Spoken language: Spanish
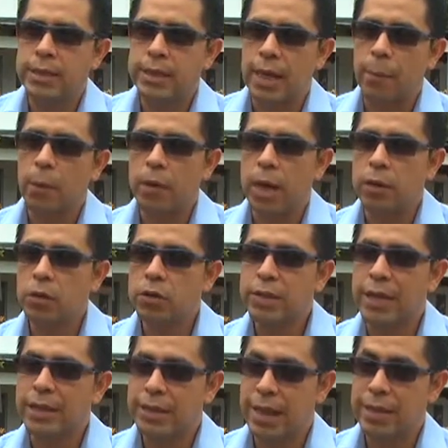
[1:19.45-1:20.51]
y se están apoyando
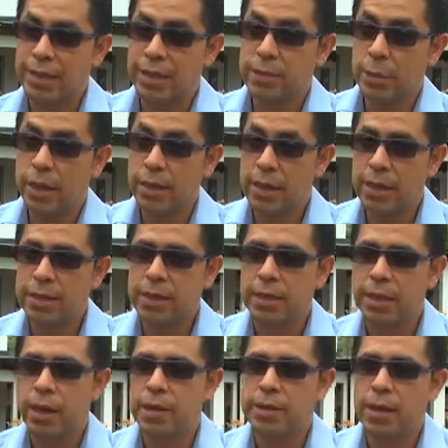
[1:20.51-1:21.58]
620
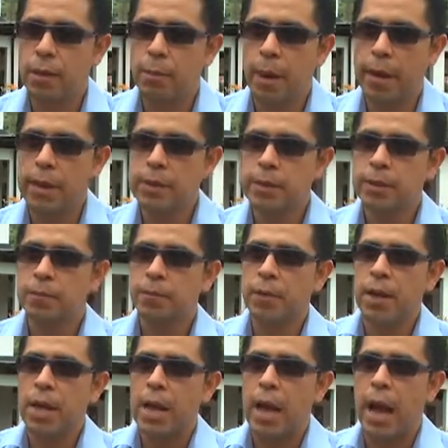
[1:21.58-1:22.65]
iniciativas en el país.
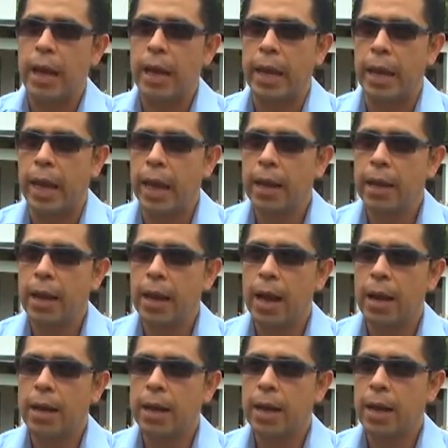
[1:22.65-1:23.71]
Aquí en el
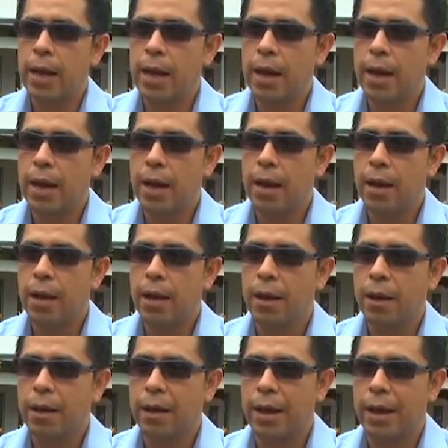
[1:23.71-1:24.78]

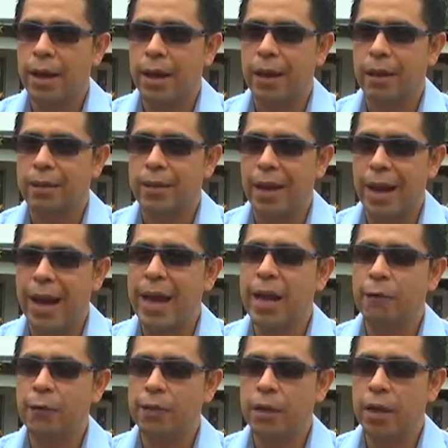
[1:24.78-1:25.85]
área eh, del eje
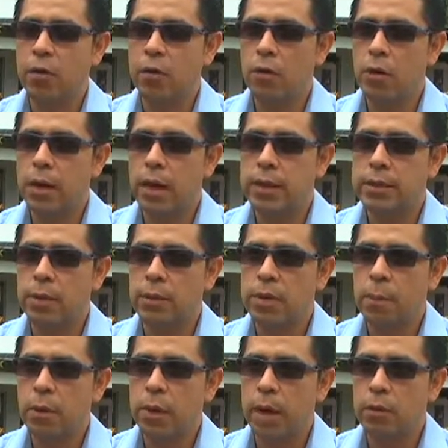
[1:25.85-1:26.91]
cafetero eh,
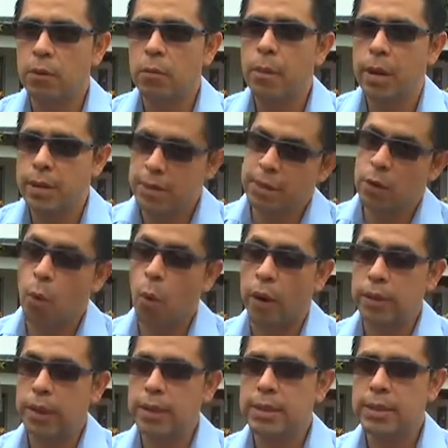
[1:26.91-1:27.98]
estamos apoyando más de
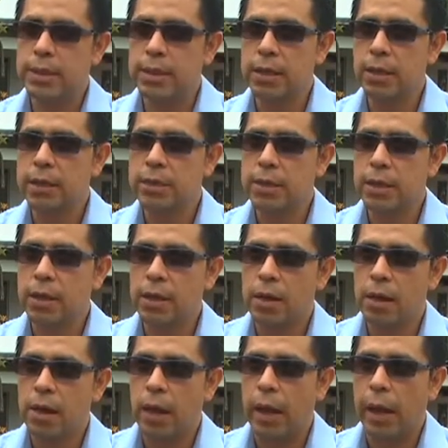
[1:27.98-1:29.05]
50 iniciativas,
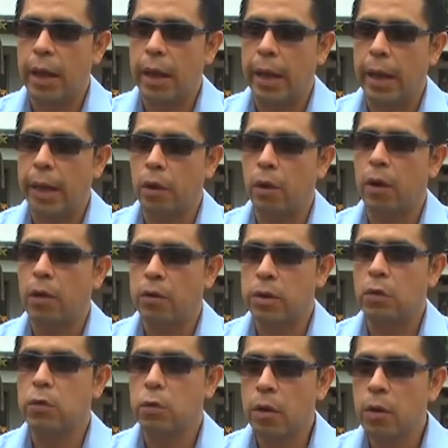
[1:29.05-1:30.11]
lo que
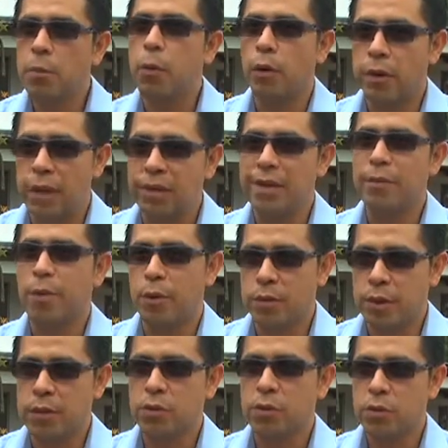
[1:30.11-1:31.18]
nos da un número importante de
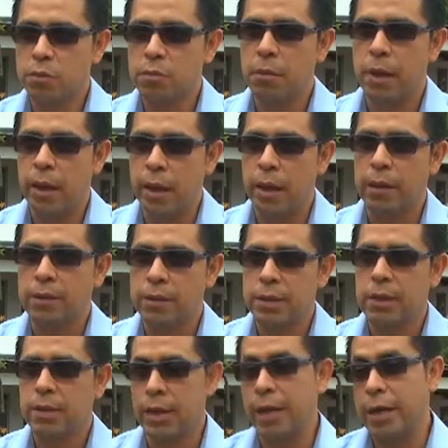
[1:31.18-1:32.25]
procesos en
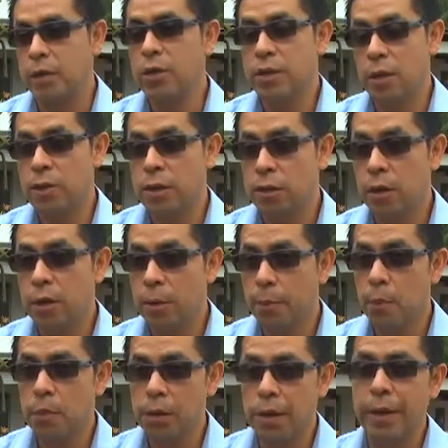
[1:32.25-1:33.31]
derecho y salud sexual y
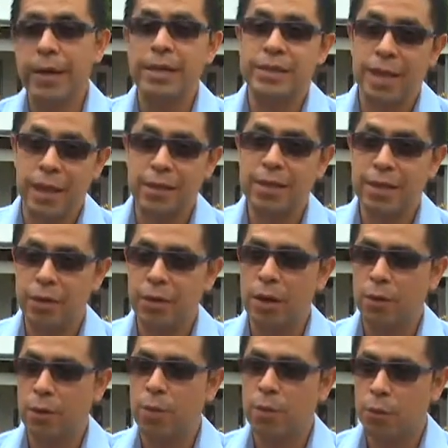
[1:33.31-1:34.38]
reproductiva que están
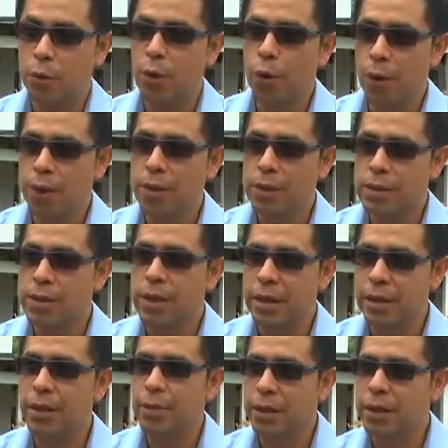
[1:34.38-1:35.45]
desarrollando los mismos jóvenes en el